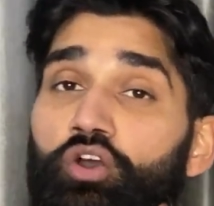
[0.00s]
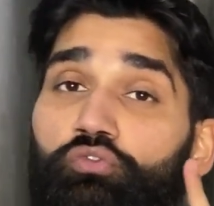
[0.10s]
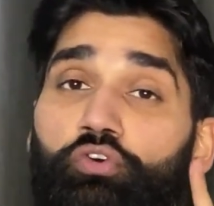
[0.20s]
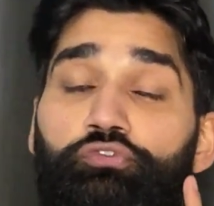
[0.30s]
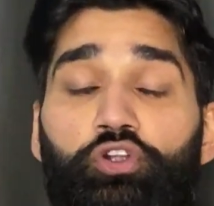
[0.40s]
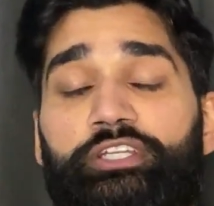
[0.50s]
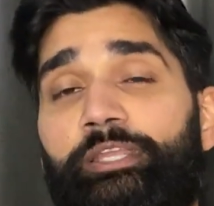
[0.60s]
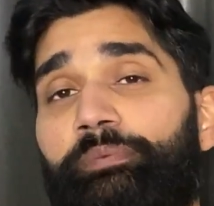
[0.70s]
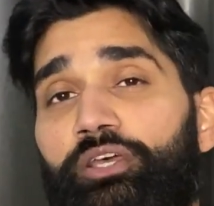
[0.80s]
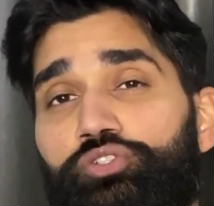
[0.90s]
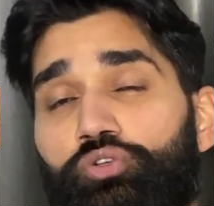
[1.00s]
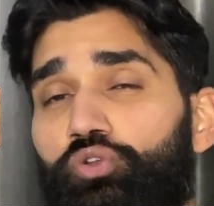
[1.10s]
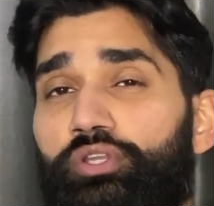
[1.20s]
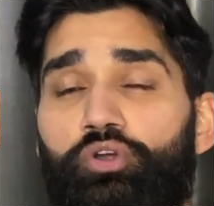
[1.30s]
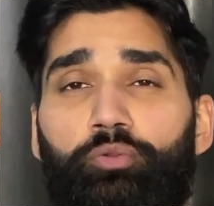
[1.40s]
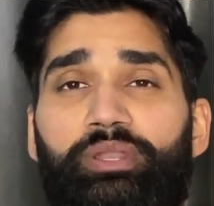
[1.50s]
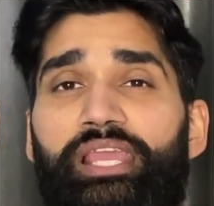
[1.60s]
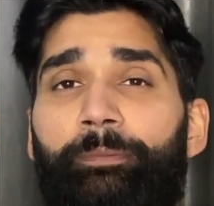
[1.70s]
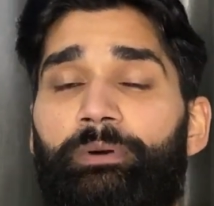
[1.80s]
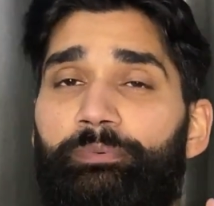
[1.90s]
वो 40 प्लस हो क्योंकि नॉर्मली
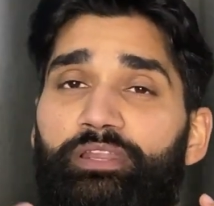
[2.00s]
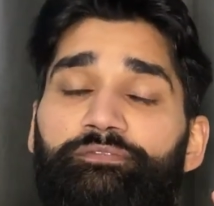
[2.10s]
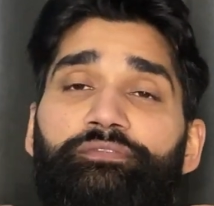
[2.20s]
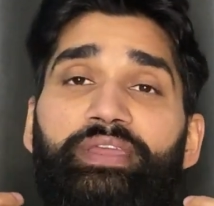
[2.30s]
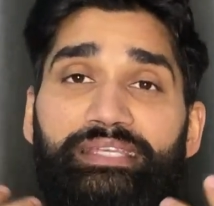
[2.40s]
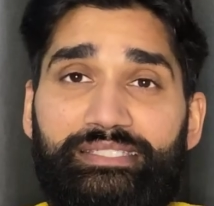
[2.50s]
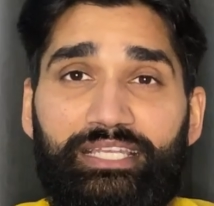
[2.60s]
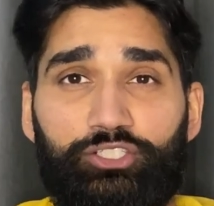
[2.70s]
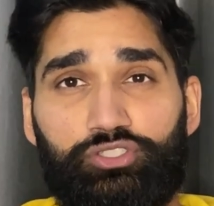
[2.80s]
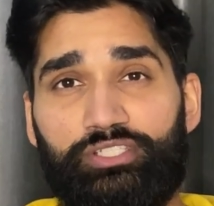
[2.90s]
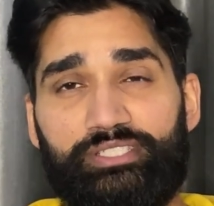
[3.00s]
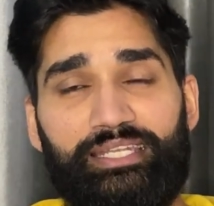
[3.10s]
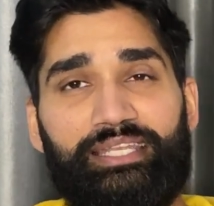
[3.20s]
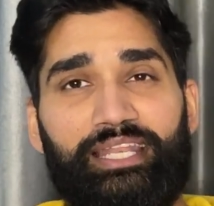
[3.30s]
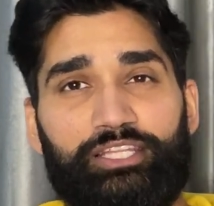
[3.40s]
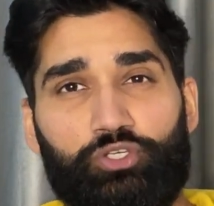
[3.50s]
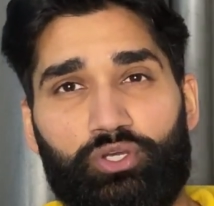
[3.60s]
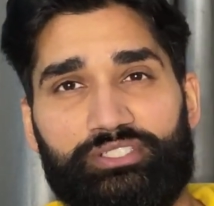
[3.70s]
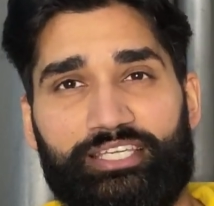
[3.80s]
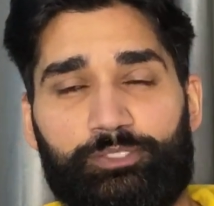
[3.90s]
आप अपने फेस के लिए तो सनस्क्रीन ले लेते हो
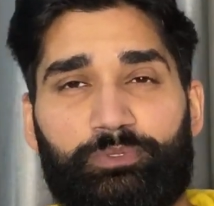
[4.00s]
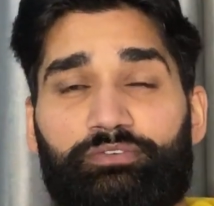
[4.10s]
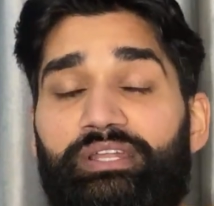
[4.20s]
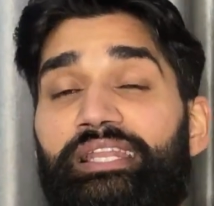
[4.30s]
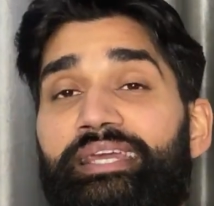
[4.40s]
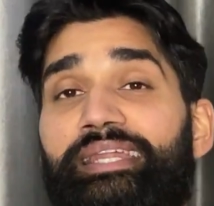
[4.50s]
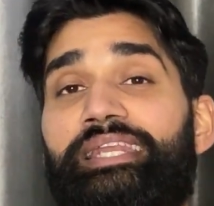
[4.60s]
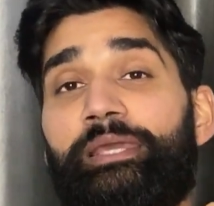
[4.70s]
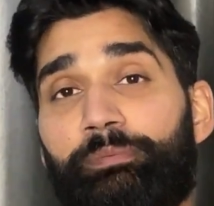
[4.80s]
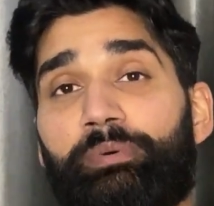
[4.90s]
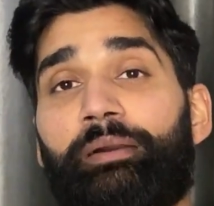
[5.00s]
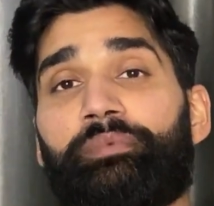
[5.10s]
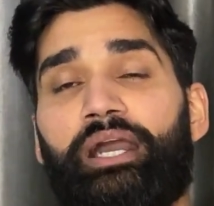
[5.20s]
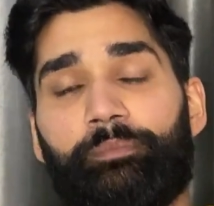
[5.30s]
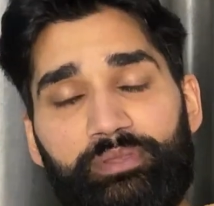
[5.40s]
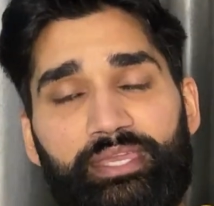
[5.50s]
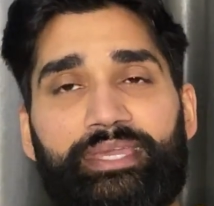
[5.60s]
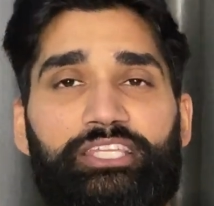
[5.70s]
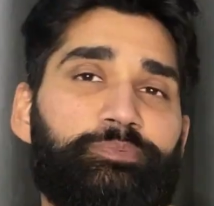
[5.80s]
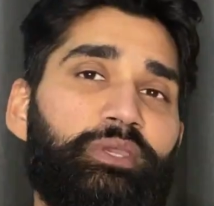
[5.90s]
अच्छे एसपीएफ वाली लेकिन लिप बाम का भी एक
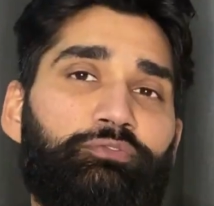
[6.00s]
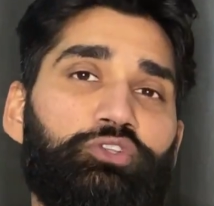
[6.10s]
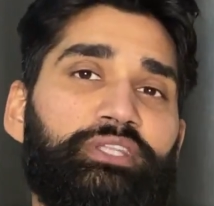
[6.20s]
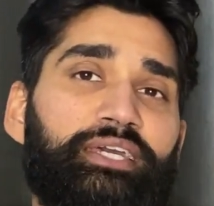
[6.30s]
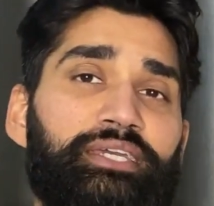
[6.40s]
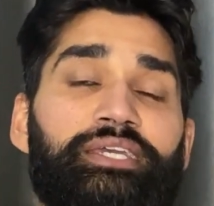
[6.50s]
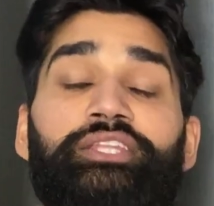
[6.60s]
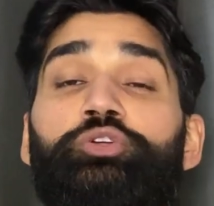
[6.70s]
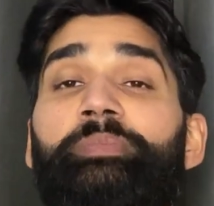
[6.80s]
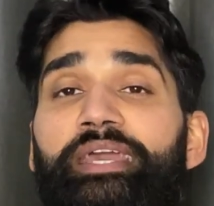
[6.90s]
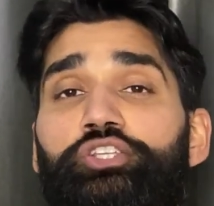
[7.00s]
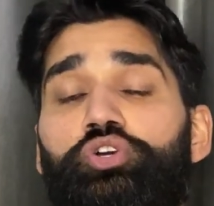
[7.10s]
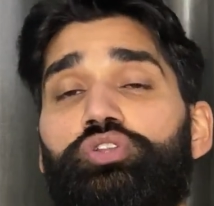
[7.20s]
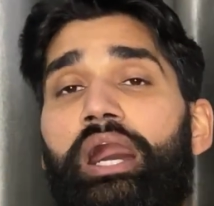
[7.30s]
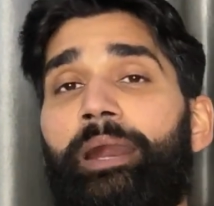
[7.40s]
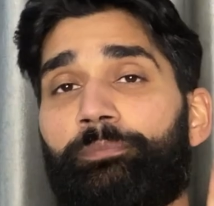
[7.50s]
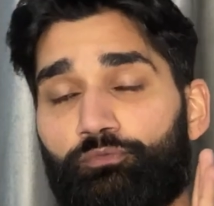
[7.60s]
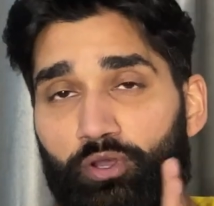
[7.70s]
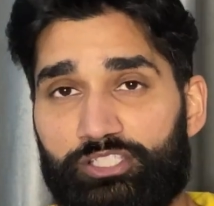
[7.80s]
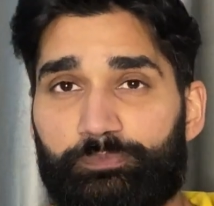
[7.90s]
एसपीएफ होता है तो मेक श्योर आप
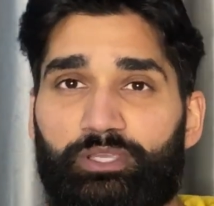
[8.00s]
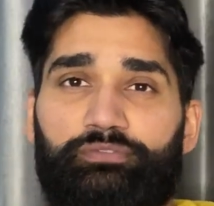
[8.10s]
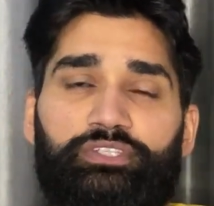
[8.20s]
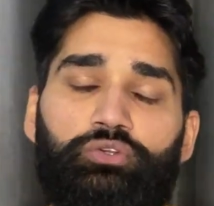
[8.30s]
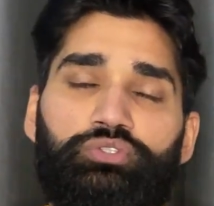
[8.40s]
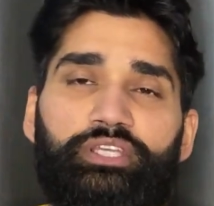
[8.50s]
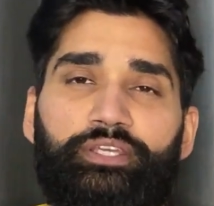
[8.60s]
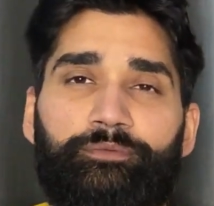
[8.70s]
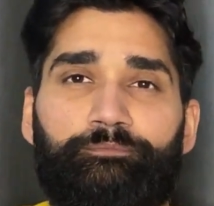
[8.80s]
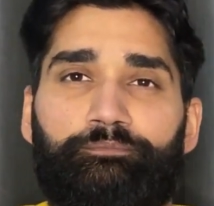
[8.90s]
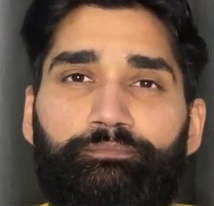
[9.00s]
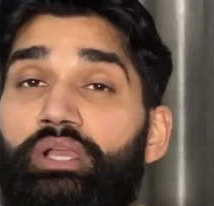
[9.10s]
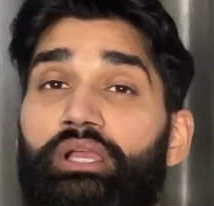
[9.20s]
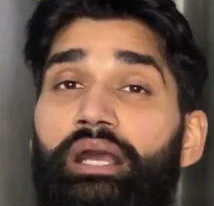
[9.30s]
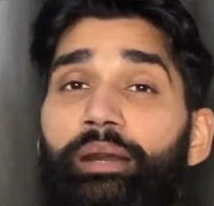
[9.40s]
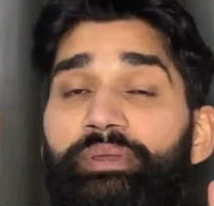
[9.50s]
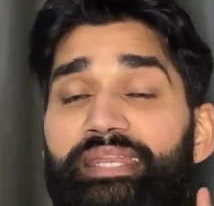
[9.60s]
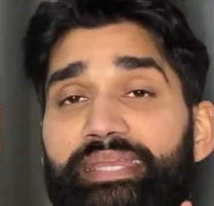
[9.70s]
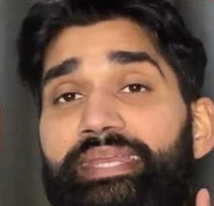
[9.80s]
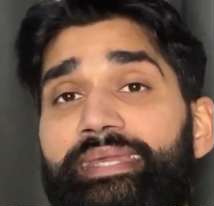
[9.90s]
वो एसपीएफ जरूर देखें अब यार
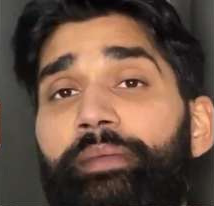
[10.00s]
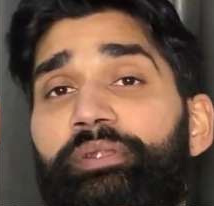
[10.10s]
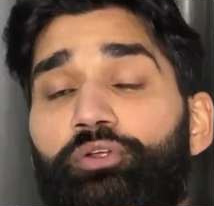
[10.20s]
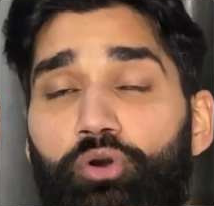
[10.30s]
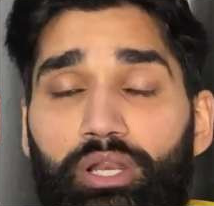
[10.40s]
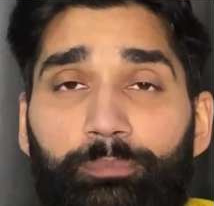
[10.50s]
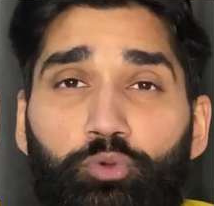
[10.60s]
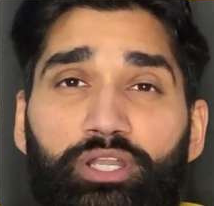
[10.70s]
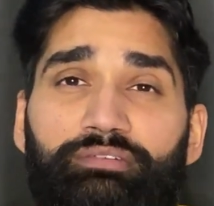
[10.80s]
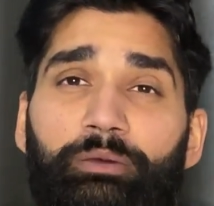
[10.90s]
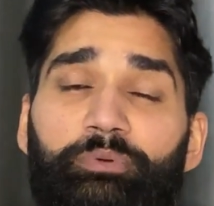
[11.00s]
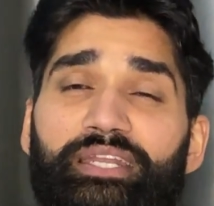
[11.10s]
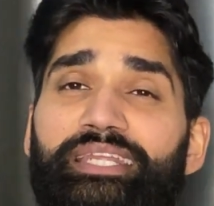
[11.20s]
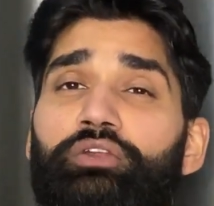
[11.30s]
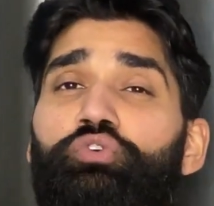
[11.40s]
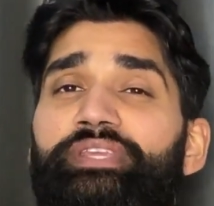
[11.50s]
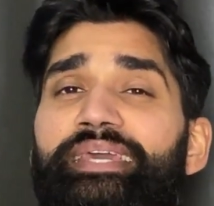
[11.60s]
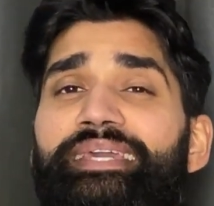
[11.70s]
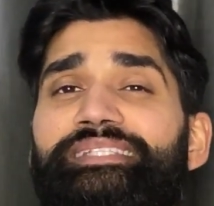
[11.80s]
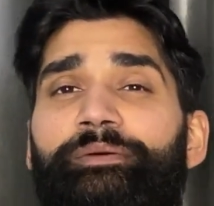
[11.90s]
एक हैबिट और आपको डेवलप करनी है वो ये
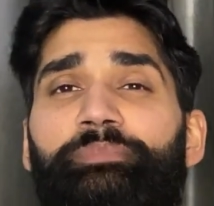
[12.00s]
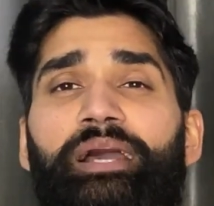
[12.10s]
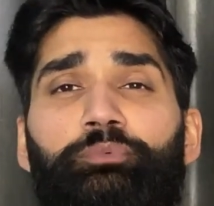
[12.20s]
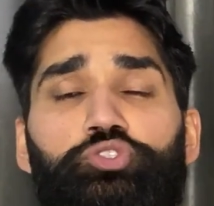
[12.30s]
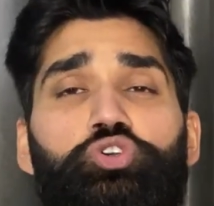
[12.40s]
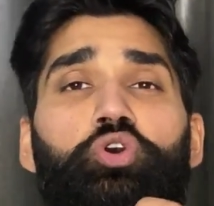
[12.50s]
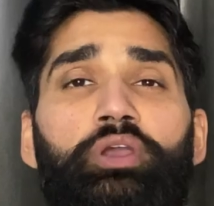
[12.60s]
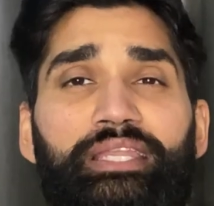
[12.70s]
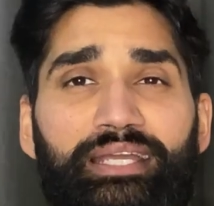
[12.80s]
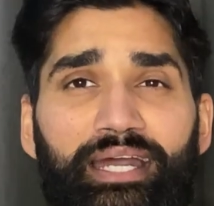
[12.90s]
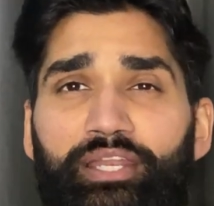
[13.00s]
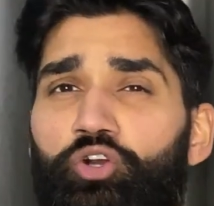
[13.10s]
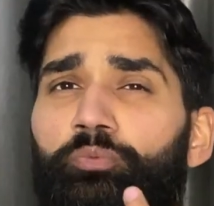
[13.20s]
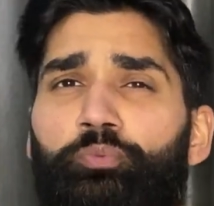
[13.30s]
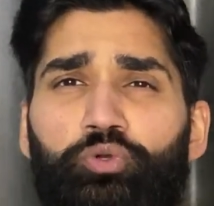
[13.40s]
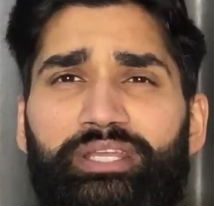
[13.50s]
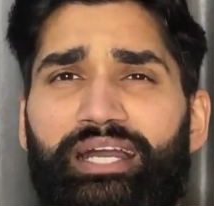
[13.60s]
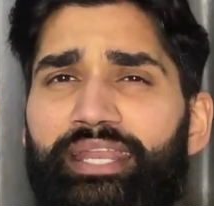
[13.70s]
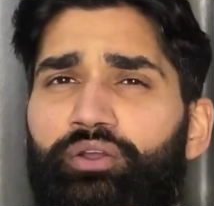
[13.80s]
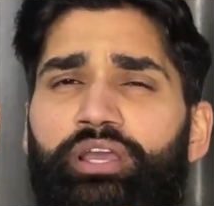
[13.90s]
है कि जब भी आप कुछ ऑयली खा रहे हो पूरी खा
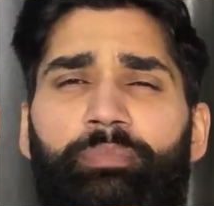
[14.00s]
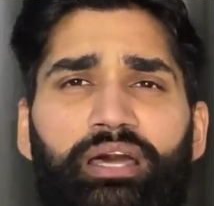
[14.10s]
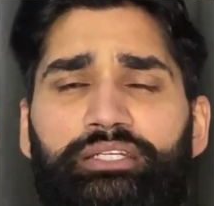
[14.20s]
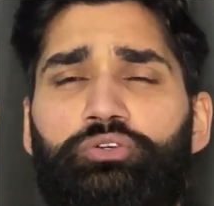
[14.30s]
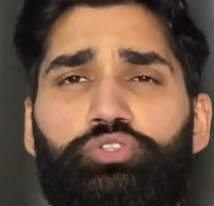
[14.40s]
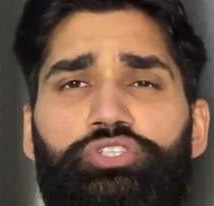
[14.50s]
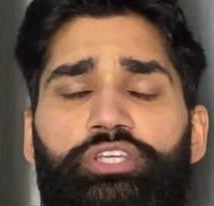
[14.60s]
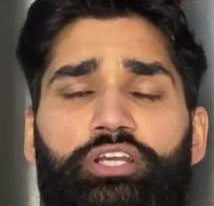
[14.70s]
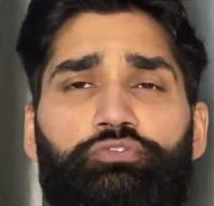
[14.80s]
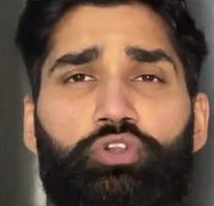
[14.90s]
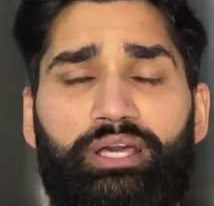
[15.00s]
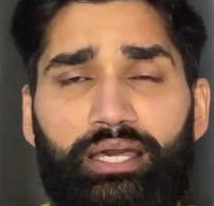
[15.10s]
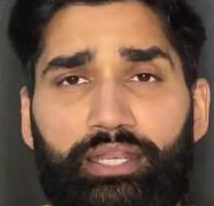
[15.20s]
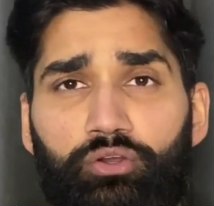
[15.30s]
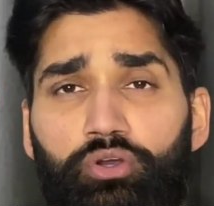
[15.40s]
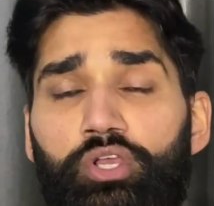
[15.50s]
रहे हो या बाहर का कुछ जंक फूड खा रहे हो